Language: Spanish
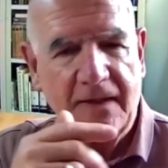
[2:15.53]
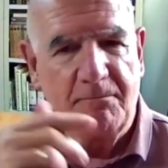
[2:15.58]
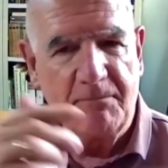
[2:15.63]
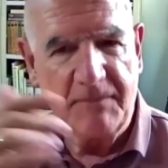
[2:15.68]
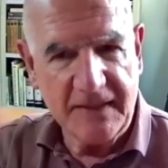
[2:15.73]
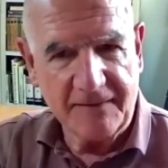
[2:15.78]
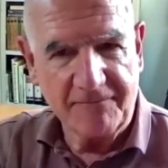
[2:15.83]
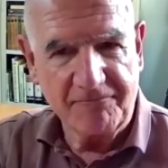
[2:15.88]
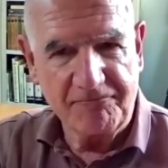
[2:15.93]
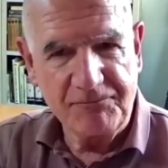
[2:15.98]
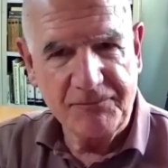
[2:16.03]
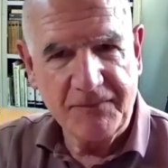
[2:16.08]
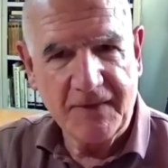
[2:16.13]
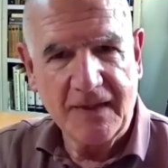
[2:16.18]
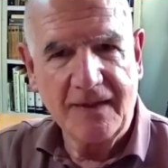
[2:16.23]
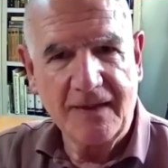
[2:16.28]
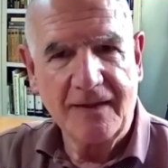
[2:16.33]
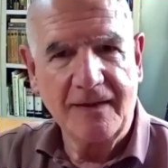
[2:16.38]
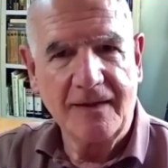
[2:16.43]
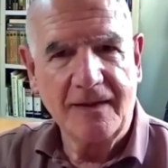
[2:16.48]
Bien,
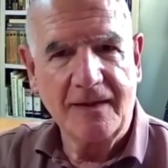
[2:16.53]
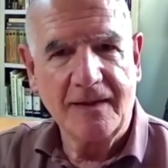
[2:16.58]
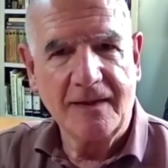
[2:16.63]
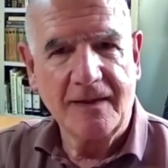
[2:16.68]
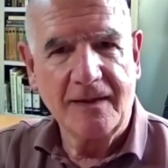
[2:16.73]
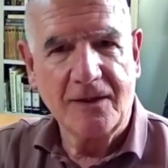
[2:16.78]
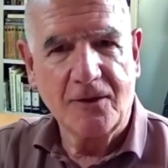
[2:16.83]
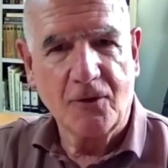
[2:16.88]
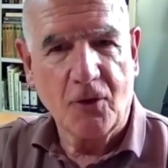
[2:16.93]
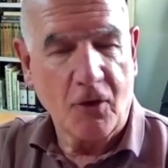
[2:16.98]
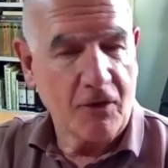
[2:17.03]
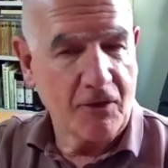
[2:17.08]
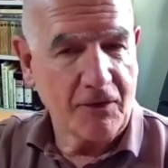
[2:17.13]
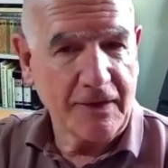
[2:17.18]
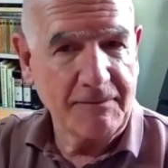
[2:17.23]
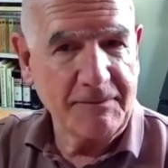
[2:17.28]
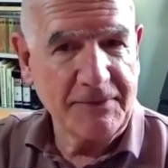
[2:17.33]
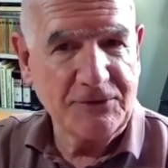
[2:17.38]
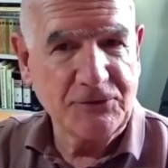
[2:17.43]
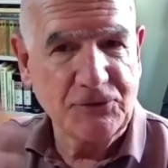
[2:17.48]
como
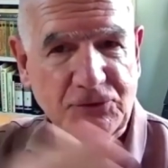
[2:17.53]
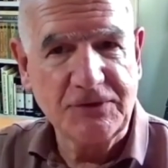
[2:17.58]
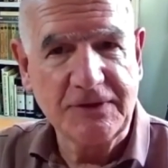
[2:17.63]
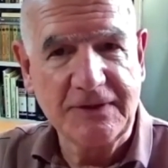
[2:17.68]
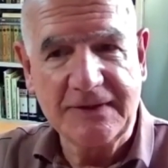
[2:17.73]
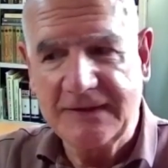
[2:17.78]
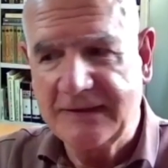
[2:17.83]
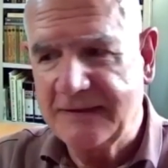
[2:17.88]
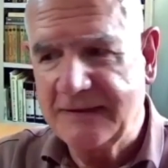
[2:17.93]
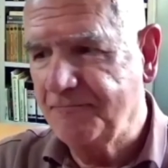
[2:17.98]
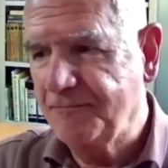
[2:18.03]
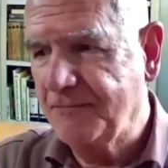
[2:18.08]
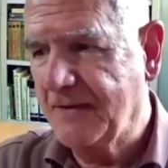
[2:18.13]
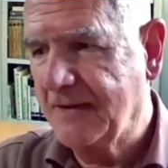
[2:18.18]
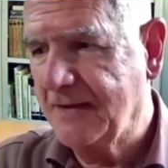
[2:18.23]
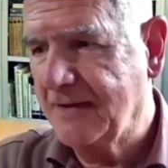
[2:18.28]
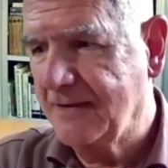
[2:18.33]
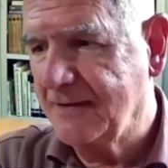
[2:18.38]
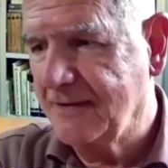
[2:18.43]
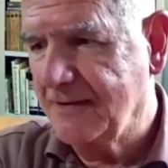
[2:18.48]
habrán visto ustedes,
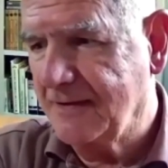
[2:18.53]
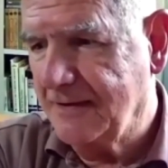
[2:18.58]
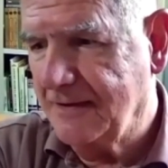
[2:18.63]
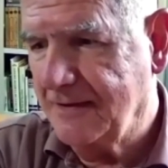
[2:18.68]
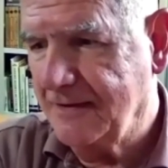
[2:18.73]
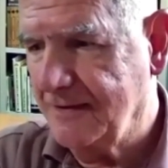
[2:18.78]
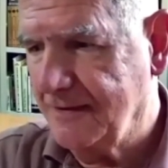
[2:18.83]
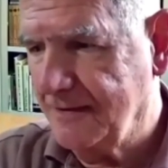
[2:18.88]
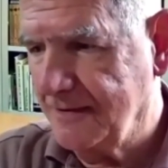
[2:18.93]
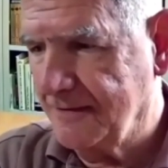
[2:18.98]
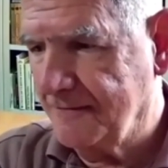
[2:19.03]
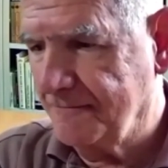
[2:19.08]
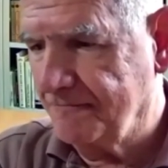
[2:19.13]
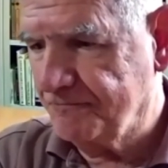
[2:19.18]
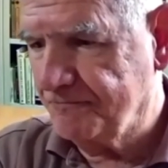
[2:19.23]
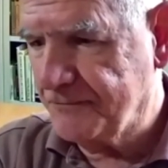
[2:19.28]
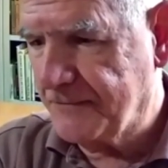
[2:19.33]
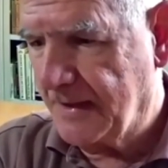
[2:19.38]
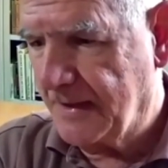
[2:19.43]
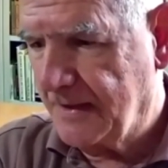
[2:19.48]
mm,
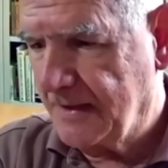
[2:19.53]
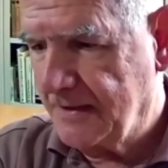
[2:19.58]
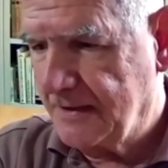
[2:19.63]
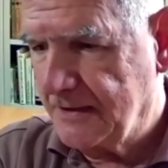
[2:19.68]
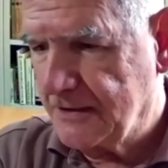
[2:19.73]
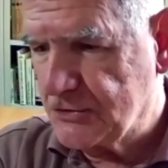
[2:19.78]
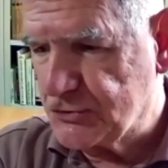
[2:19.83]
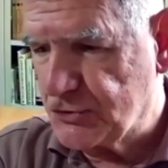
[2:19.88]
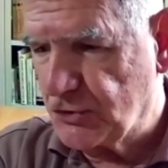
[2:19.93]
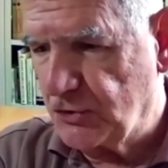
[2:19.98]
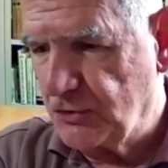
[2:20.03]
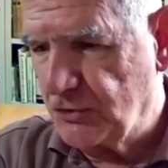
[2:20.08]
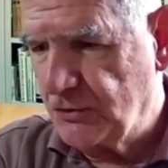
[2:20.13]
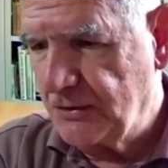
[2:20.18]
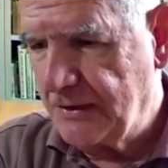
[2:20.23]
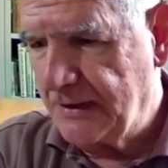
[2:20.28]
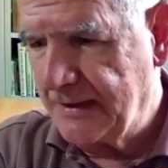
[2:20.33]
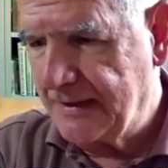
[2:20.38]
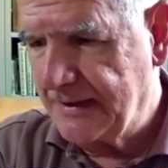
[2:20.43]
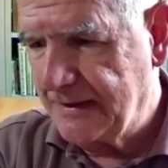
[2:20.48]

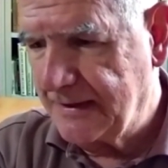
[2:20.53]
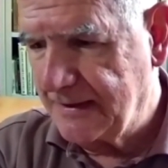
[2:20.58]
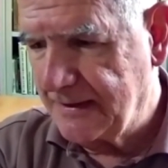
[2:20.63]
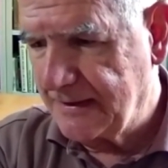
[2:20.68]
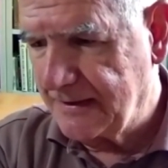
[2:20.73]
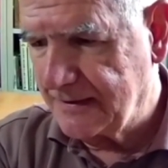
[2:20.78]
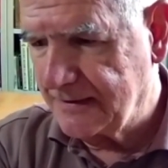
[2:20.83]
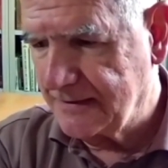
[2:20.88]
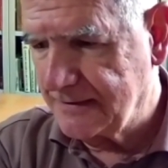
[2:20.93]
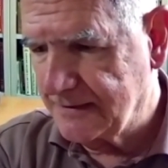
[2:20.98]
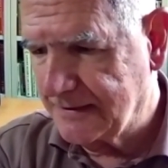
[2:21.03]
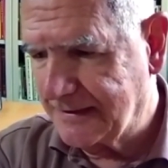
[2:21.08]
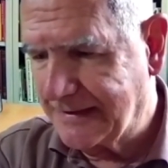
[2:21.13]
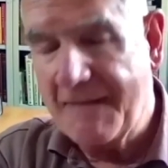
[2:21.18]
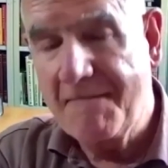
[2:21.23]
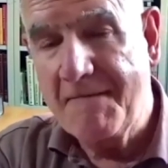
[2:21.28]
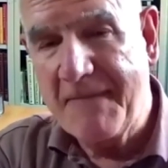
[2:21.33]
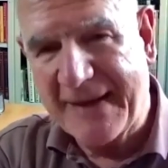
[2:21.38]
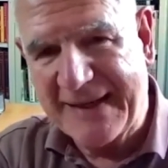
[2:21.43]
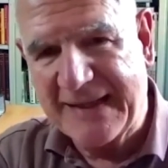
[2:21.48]
son las
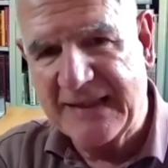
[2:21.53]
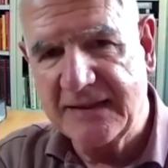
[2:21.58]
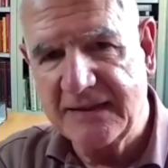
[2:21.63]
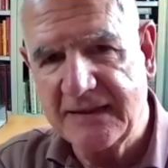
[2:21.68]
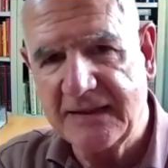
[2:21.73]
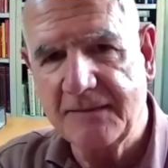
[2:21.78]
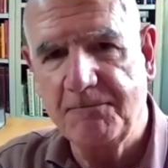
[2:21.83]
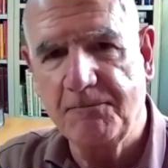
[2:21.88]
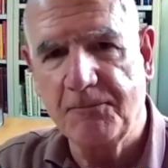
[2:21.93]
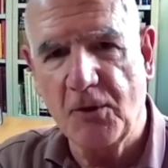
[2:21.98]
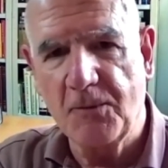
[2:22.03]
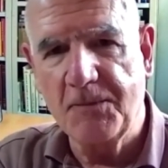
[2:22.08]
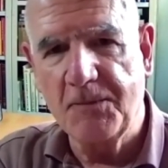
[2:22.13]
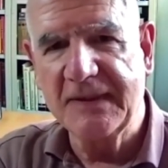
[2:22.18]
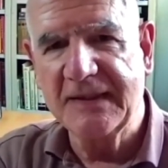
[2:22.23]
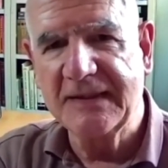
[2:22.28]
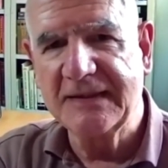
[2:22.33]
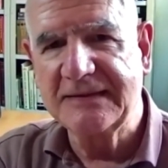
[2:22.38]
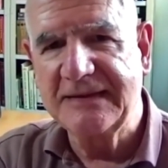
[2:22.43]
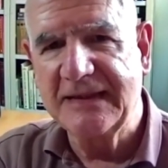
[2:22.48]
gamberradas
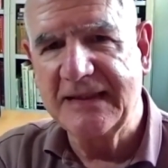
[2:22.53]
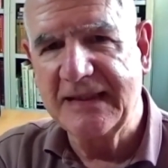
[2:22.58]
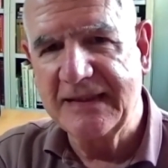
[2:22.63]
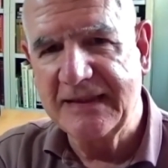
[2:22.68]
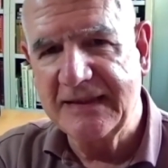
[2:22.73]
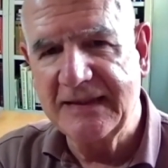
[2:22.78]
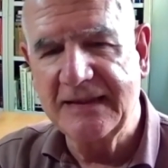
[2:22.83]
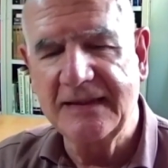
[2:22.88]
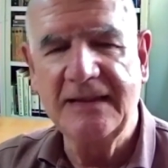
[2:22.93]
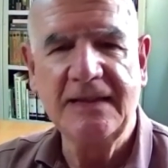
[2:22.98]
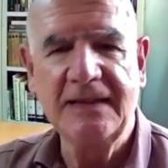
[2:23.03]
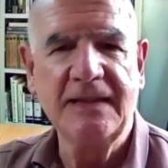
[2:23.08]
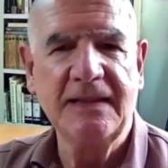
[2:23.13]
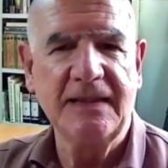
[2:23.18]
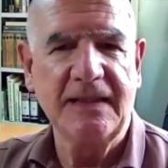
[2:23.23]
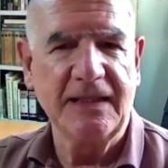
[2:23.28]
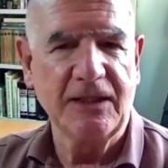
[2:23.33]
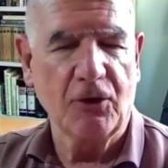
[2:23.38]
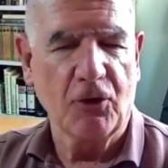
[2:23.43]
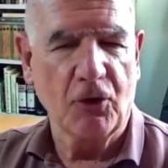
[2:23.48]
propias de la edad
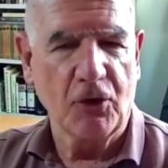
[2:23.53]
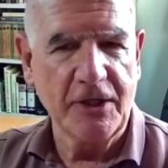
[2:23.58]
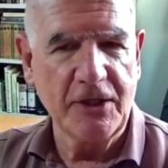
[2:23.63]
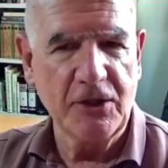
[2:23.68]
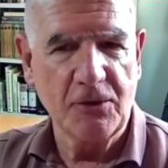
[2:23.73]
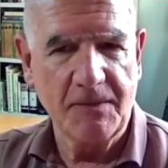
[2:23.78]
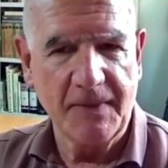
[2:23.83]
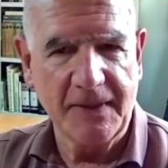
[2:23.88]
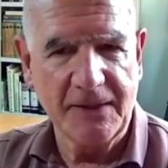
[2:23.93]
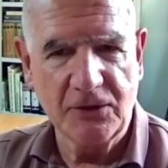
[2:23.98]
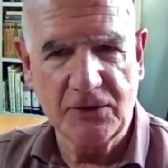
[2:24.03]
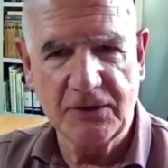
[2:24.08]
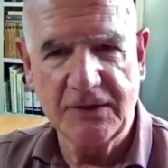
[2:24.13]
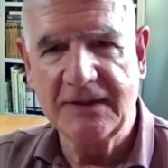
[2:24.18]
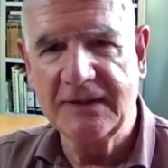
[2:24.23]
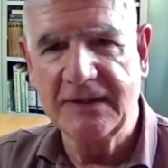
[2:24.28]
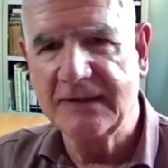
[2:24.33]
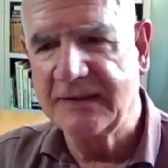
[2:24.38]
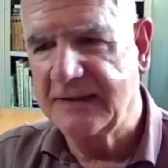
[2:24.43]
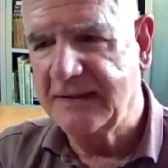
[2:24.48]
en colegios
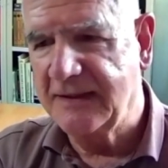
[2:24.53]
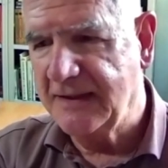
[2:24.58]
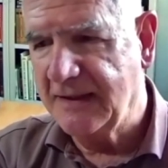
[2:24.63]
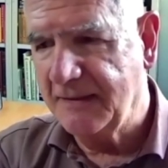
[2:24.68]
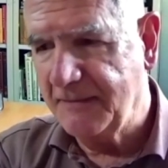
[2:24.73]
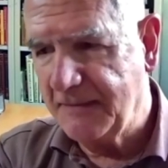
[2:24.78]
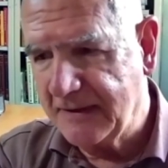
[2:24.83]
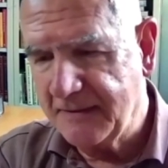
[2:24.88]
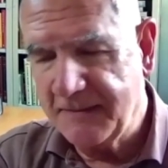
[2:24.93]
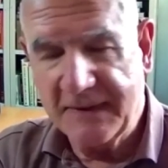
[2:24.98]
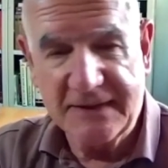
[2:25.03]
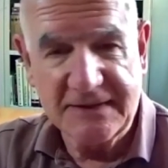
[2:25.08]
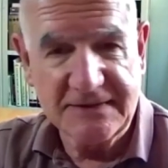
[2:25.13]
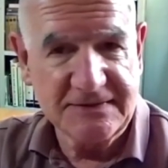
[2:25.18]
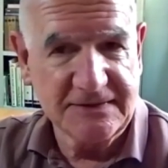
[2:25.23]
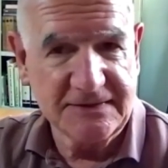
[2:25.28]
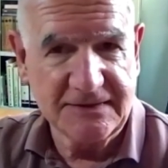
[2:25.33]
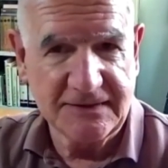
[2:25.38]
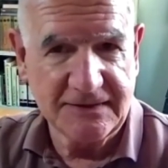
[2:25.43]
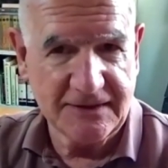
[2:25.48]
mayores que a mí me
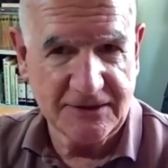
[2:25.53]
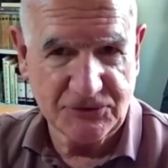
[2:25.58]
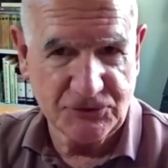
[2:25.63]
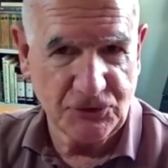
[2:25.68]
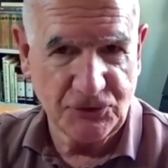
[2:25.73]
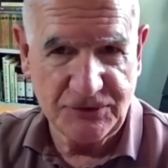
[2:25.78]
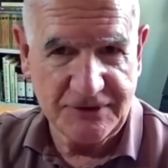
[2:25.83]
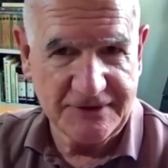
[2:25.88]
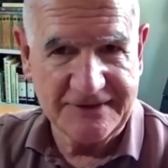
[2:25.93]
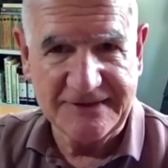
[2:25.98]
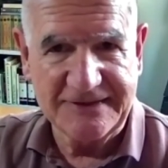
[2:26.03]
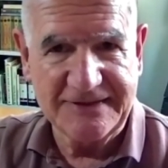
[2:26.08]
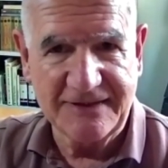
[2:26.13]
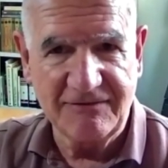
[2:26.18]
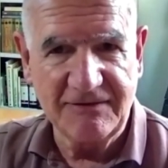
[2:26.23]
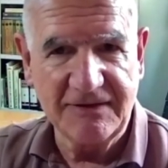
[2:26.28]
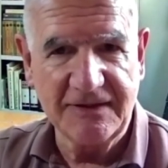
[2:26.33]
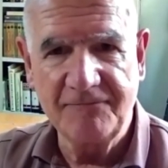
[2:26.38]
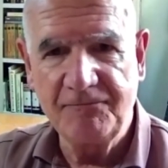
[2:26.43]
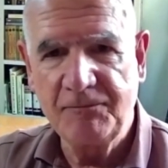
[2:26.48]
parecen que son
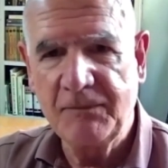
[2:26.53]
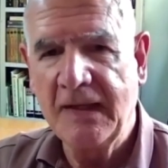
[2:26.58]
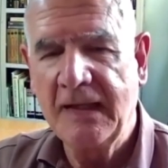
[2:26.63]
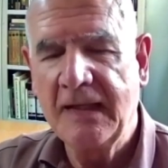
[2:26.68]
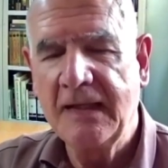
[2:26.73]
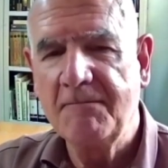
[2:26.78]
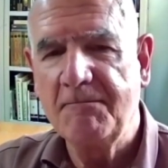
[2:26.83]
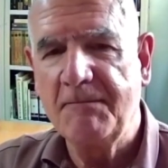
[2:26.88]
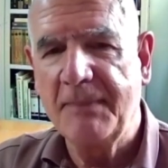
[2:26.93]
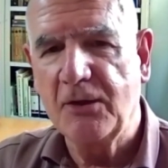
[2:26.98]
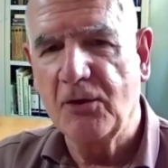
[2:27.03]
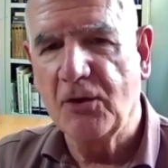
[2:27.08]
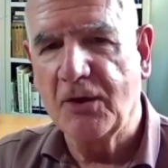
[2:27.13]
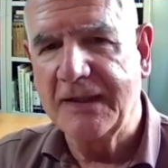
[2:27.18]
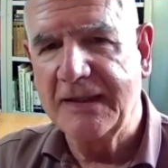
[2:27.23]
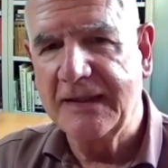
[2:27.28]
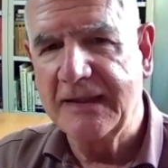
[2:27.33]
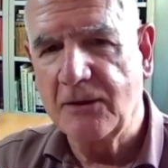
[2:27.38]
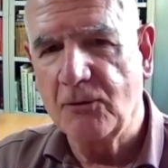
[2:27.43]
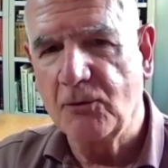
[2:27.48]
detestables, pero que
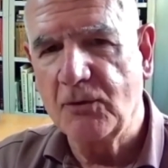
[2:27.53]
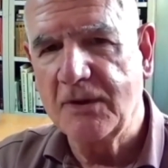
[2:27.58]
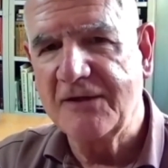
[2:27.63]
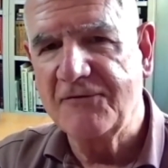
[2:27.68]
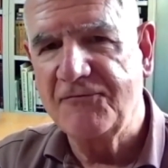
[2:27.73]
de ninguna